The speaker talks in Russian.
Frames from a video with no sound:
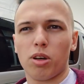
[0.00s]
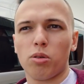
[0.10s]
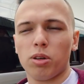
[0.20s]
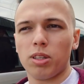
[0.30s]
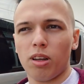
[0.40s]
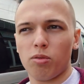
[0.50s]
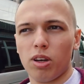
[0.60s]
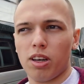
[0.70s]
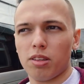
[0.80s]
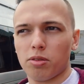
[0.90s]
какой отель в
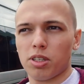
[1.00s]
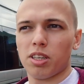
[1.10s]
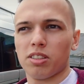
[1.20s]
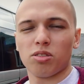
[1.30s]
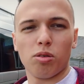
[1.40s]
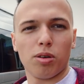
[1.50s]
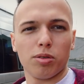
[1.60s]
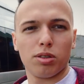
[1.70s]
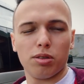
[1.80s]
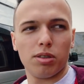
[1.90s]
Ульяновске, сколько
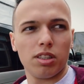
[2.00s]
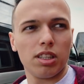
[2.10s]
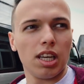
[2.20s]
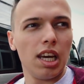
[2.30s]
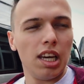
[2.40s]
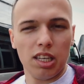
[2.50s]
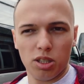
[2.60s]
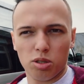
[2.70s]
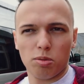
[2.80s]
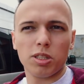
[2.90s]
он стоит
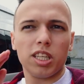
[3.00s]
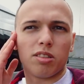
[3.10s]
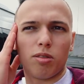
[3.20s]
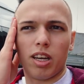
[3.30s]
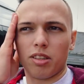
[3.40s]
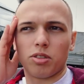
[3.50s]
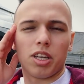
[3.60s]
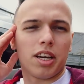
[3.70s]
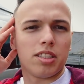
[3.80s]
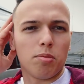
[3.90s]
и что вообще есть в
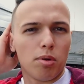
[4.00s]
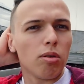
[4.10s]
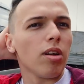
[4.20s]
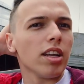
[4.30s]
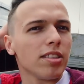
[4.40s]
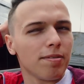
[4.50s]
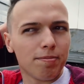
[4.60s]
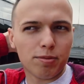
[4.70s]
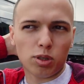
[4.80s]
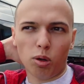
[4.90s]
Ульяновске. Хотим погулять.
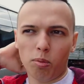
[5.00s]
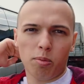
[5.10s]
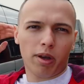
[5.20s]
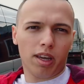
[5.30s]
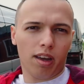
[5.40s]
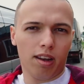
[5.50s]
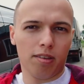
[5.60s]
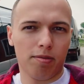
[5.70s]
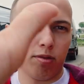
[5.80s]
Все, мы поехали.